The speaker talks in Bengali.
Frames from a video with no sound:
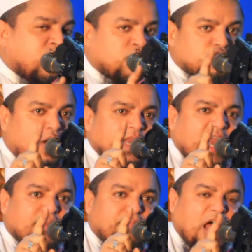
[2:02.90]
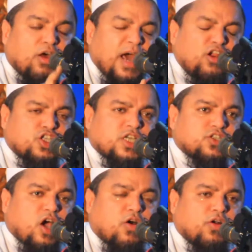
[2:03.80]
চায় জমিনের ভালো
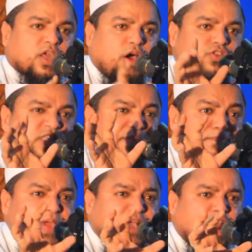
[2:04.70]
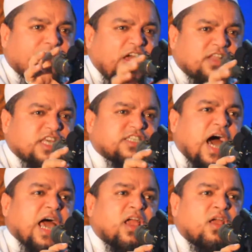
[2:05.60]
মানুষকে যখন কেউ জিম্মি করে ফেলতে
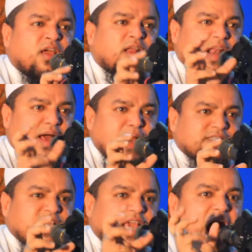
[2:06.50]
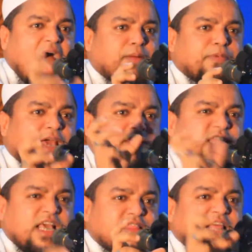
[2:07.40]
চায় নামাজি আবে
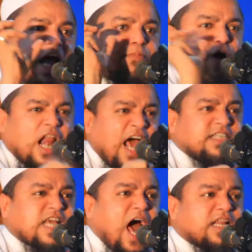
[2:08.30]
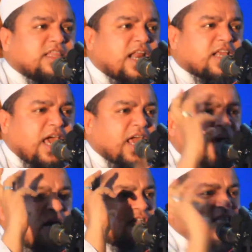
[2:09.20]
দিনদার পরহেজগারদেরকে
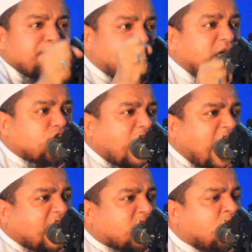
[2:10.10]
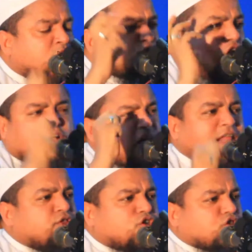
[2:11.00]
জিম্মি করার
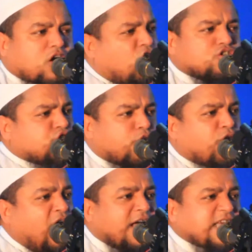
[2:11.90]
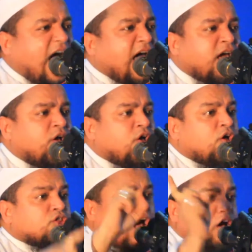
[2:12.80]
চক্রান্ত যখন শুরু হয়ে যায়
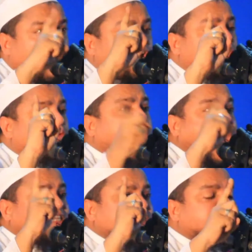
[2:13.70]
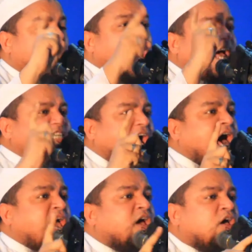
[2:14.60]
তখন ওয়াজিব হয়ে
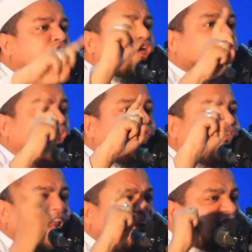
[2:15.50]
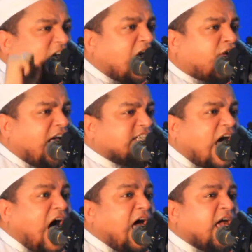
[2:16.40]
যায় তখন ফরিজা হয়ে
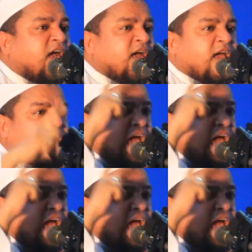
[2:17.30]
যায়